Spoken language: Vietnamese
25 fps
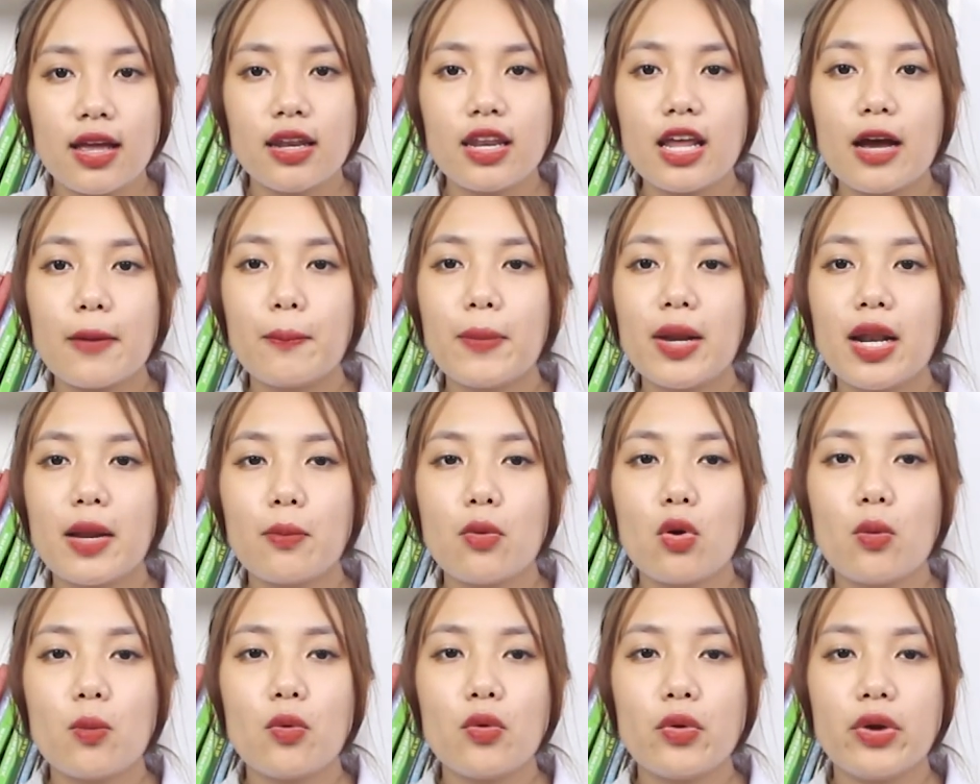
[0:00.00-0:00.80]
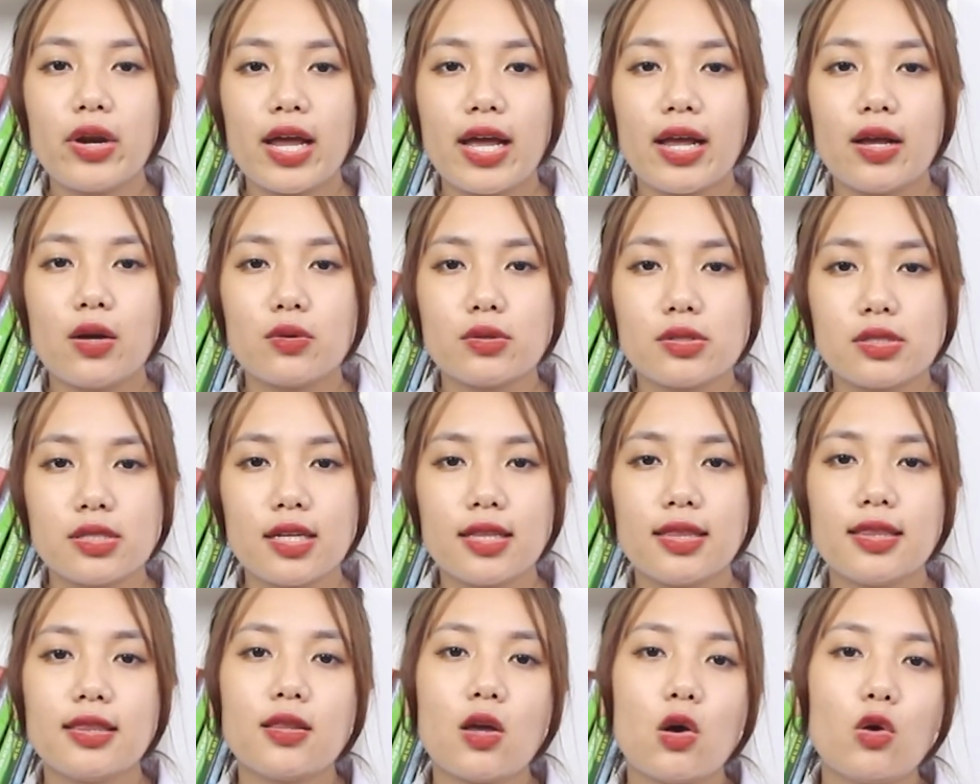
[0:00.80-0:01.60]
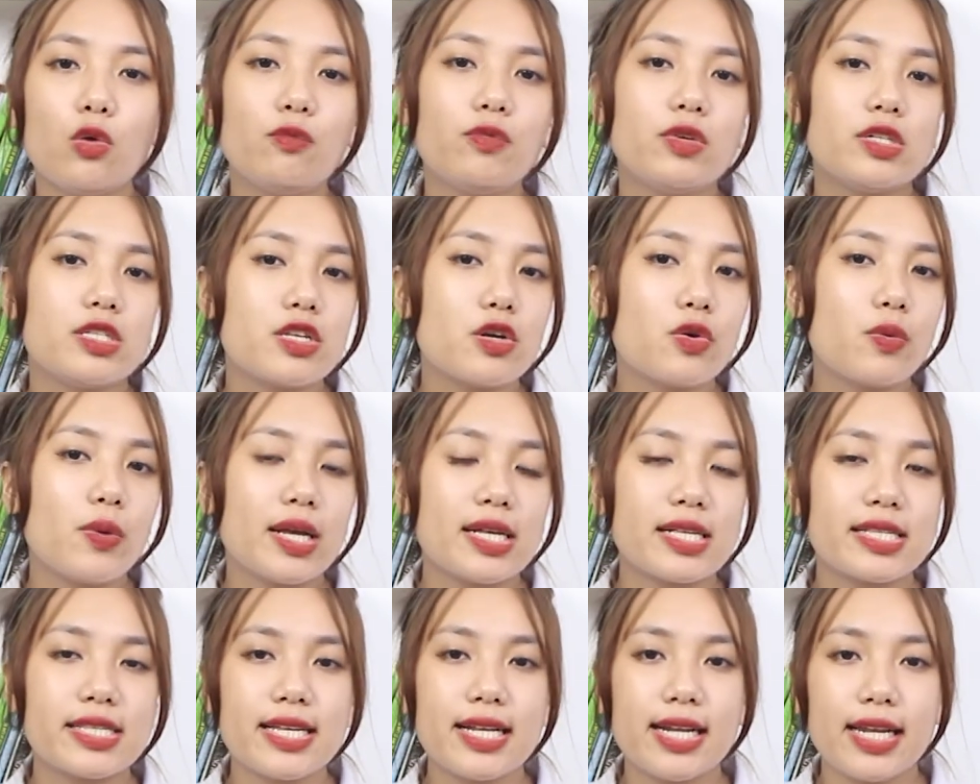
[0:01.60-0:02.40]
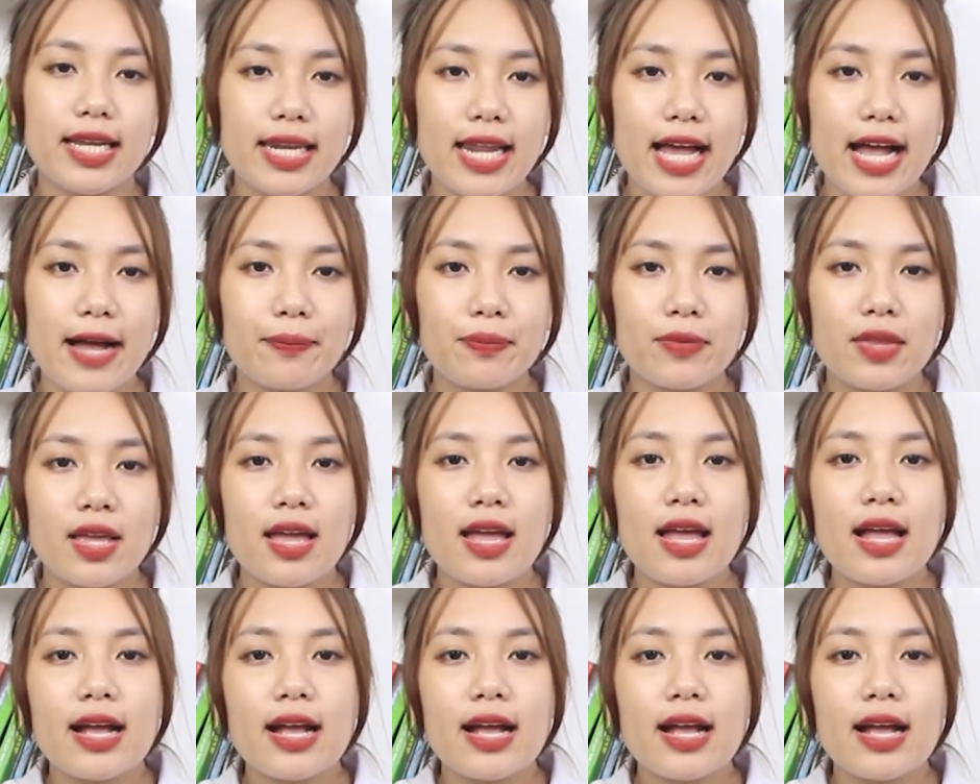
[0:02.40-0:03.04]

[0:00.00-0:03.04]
Đặc biệt là bộ môn này còn rất tốt với sức khỏe sinh lý nam.